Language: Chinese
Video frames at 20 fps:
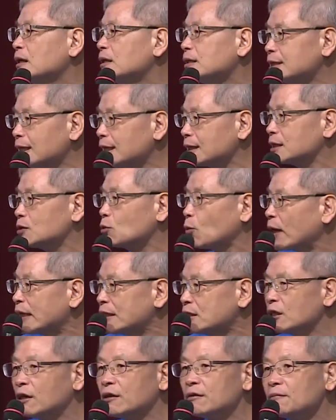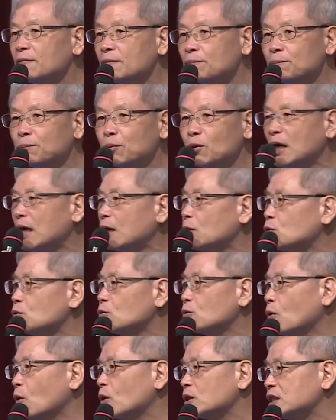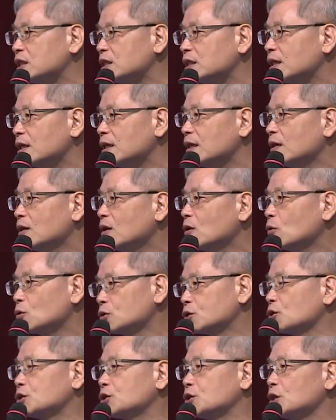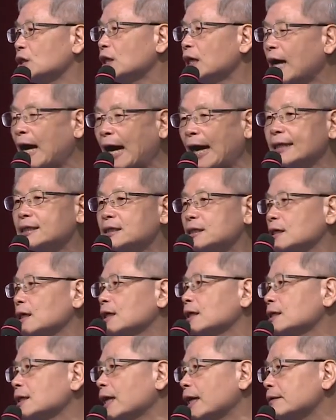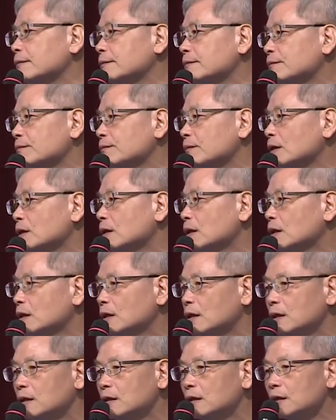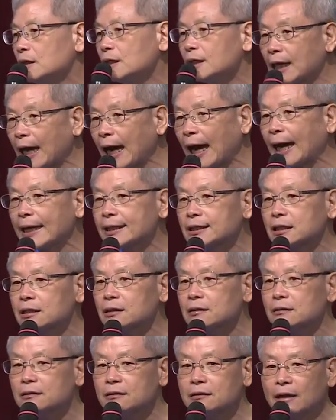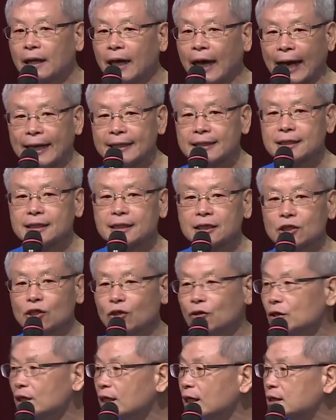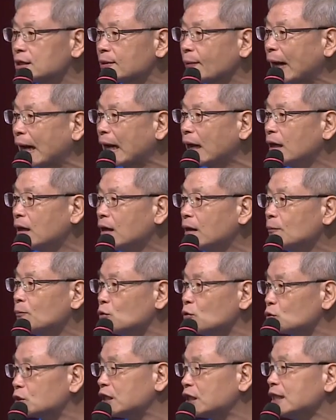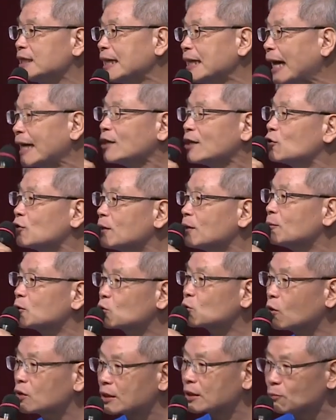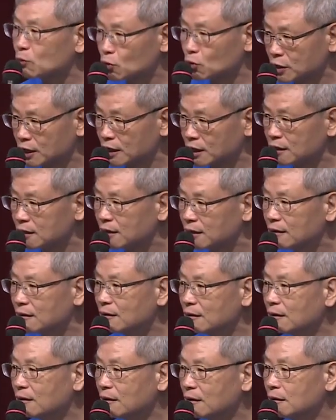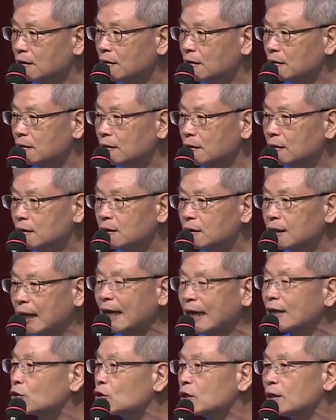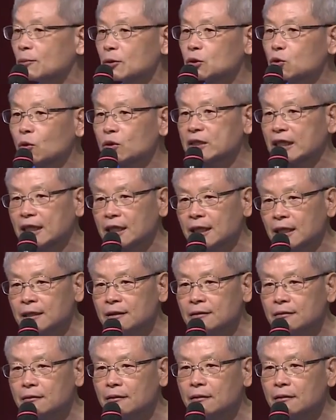这个是完全不合乎逻辑的。我就举孩子而言，一个孩子，孩子只有一个怎么样？母亲哪有那么多的母亲的？哪有那么多的因？